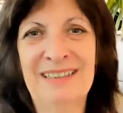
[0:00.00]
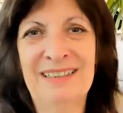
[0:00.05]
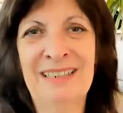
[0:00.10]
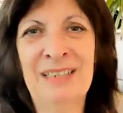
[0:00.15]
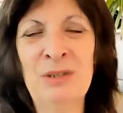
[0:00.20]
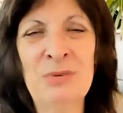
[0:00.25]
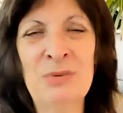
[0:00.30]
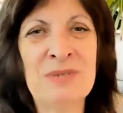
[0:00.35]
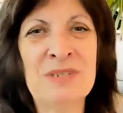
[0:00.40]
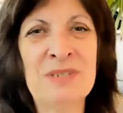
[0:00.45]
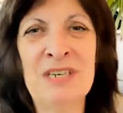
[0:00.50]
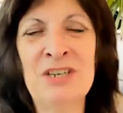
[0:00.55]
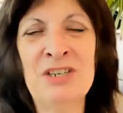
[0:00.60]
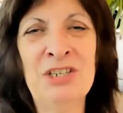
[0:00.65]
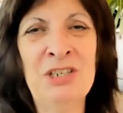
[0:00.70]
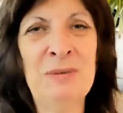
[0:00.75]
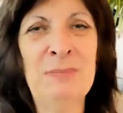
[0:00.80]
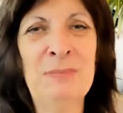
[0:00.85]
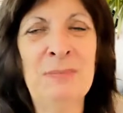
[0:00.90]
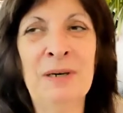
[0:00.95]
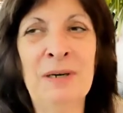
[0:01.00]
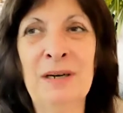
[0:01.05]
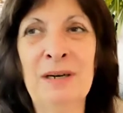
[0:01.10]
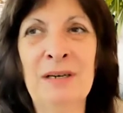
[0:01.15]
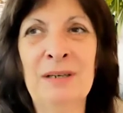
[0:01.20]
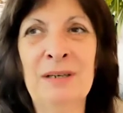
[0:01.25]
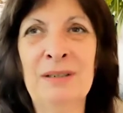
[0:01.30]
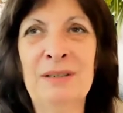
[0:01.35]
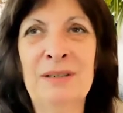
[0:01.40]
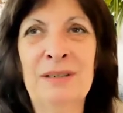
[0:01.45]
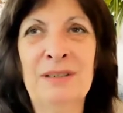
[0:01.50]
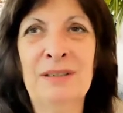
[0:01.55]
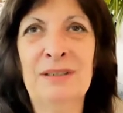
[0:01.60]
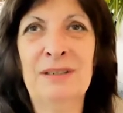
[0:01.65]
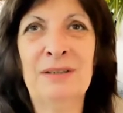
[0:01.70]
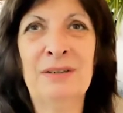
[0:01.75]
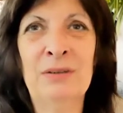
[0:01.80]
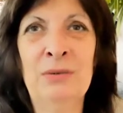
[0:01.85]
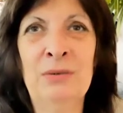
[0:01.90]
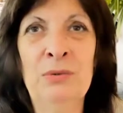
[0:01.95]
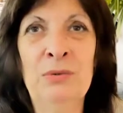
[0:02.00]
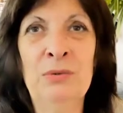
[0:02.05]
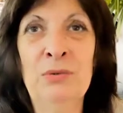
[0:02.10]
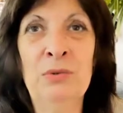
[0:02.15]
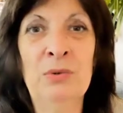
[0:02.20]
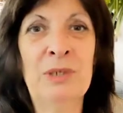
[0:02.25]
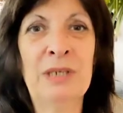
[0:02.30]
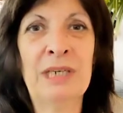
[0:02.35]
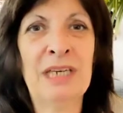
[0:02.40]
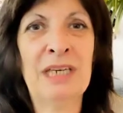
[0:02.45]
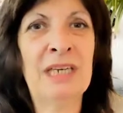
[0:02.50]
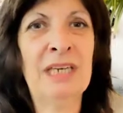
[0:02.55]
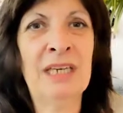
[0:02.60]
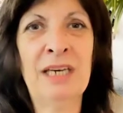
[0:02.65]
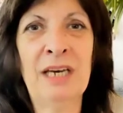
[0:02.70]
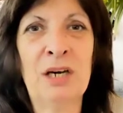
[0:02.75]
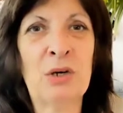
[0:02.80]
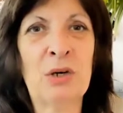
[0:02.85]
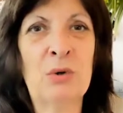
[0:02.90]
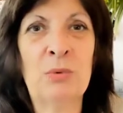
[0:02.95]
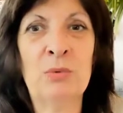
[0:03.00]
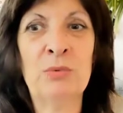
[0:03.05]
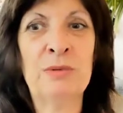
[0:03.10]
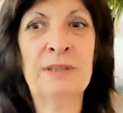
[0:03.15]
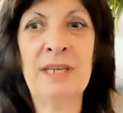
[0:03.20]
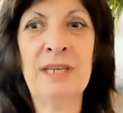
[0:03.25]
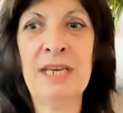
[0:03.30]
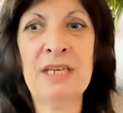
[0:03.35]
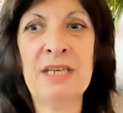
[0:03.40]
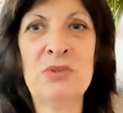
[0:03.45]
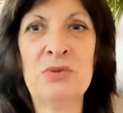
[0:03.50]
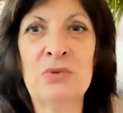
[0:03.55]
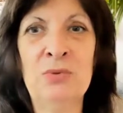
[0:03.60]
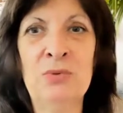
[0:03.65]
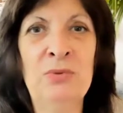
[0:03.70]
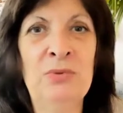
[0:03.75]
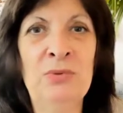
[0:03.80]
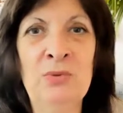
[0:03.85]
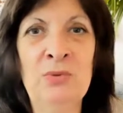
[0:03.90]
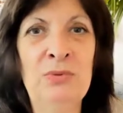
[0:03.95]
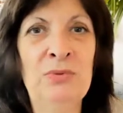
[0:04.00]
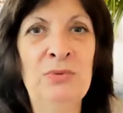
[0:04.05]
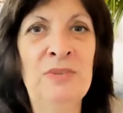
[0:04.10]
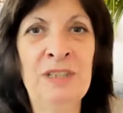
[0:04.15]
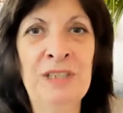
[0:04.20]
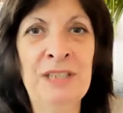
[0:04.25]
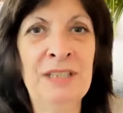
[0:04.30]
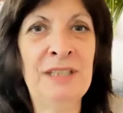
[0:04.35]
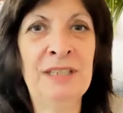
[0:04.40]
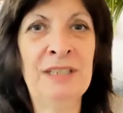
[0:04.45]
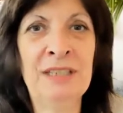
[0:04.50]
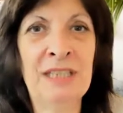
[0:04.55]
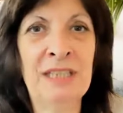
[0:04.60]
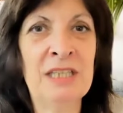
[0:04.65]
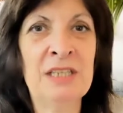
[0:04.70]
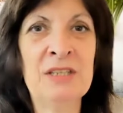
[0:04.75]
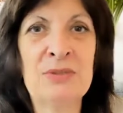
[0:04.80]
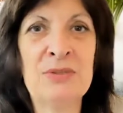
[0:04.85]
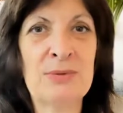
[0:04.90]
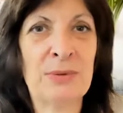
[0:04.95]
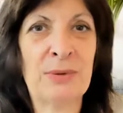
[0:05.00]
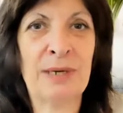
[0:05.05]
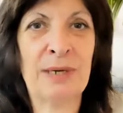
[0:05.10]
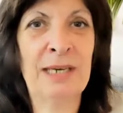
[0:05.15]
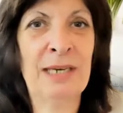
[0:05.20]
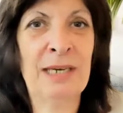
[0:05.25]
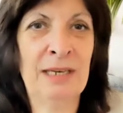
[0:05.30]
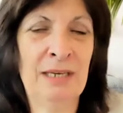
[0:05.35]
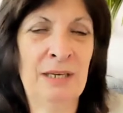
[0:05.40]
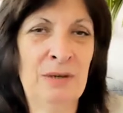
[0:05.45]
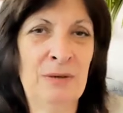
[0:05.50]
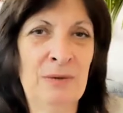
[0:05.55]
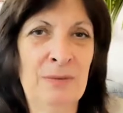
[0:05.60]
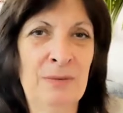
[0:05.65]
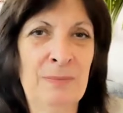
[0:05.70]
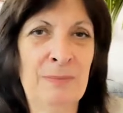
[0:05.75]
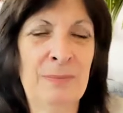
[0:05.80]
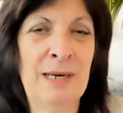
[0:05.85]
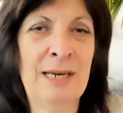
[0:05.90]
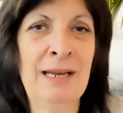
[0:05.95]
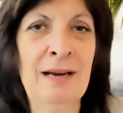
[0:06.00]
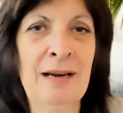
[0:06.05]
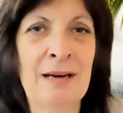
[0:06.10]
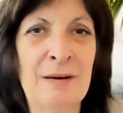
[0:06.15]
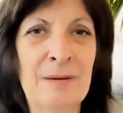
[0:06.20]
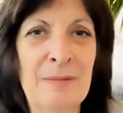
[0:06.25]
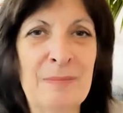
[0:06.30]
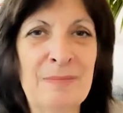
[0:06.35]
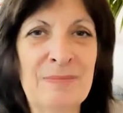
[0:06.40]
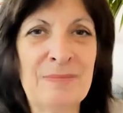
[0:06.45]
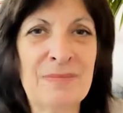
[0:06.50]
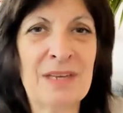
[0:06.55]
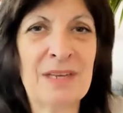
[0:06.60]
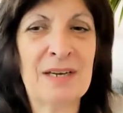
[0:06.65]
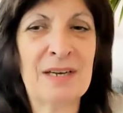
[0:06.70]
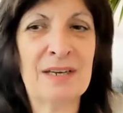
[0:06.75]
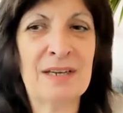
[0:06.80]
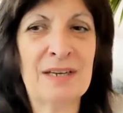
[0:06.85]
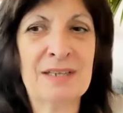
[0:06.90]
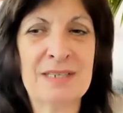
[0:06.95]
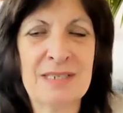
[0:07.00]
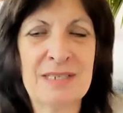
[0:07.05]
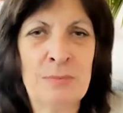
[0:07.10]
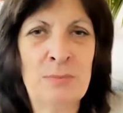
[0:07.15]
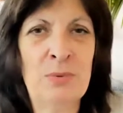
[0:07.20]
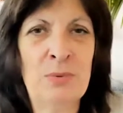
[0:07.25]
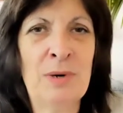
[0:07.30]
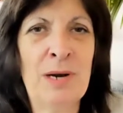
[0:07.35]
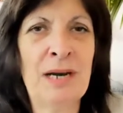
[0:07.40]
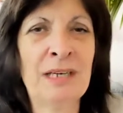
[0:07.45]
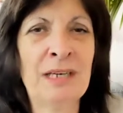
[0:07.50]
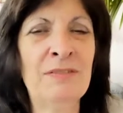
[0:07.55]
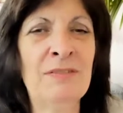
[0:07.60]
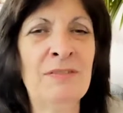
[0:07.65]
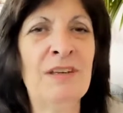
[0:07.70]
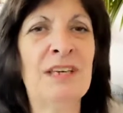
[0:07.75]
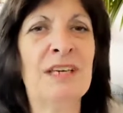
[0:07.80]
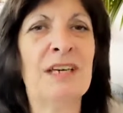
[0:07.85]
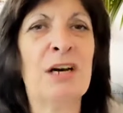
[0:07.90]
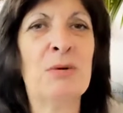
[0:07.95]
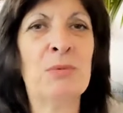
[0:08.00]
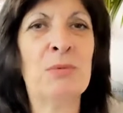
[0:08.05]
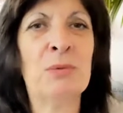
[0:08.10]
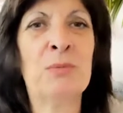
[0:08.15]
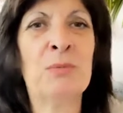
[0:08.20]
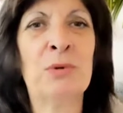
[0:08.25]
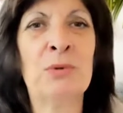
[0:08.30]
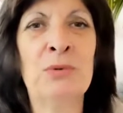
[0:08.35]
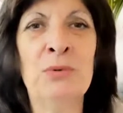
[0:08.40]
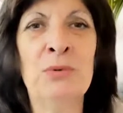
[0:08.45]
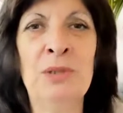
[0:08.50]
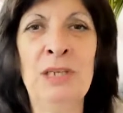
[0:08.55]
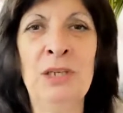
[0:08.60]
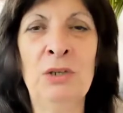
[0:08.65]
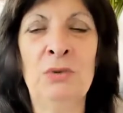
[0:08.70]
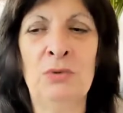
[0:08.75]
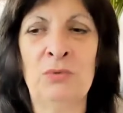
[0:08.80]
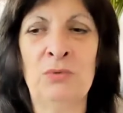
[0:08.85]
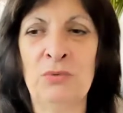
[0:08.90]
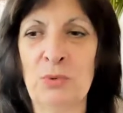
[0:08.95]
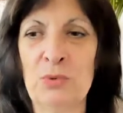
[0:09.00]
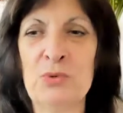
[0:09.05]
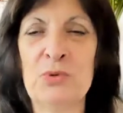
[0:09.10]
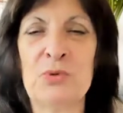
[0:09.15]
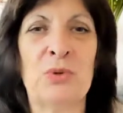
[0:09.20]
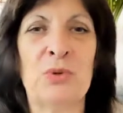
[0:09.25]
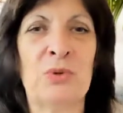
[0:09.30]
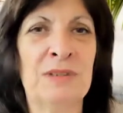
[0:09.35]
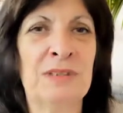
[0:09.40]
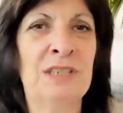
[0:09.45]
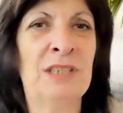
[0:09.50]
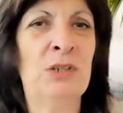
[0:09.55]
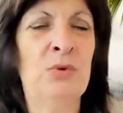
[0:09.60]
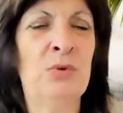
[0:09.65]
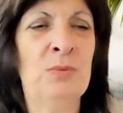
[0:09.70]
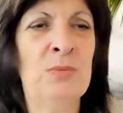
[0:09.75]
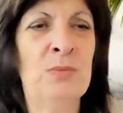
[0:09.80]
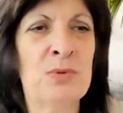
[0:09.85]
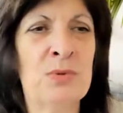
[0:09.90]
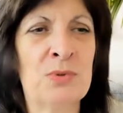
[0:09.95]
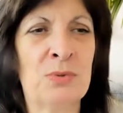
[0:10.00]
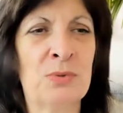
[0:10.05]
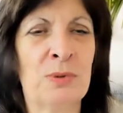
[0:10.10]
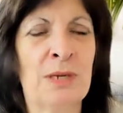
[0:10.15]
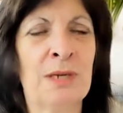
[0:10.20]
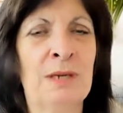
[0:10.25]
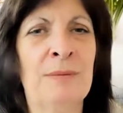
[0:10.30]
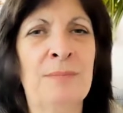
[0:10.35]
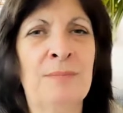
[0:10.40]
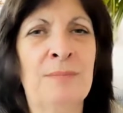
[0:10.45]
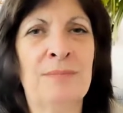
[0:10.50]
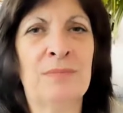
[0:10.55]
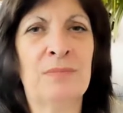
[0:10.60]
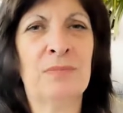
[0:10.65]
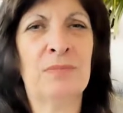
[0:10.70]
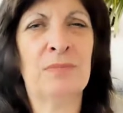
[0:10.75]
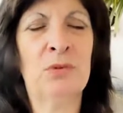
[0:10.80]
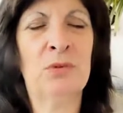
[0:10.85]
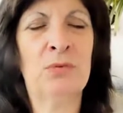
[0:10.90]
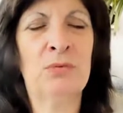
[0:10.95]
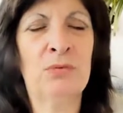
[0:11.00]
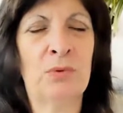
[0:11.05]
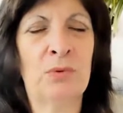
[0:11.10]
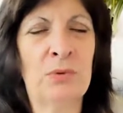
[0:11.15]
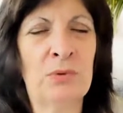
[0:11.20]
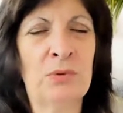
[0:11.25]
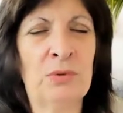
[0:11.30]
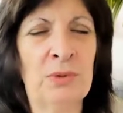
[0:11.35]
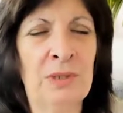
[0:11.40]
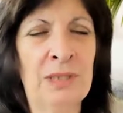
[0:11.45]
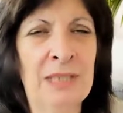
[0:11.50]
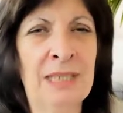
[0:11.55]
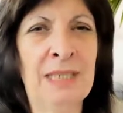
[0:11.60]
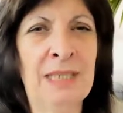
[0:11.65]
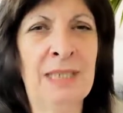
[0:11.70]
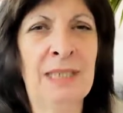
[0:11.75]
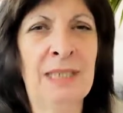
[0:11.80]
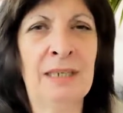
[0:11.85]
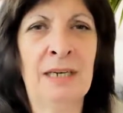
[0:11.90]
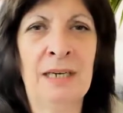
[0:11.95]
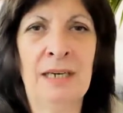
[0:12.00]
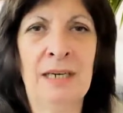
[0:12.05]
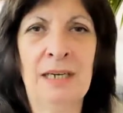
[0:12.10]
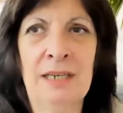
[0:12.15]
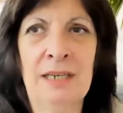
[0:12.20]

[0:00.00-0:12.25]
Il ne s'agit pas de, créer un contexte de vie qui ne serait euh, pas là. Ça peut arriver à un moment donné que vous ressentiez le besoin de vous recueillir,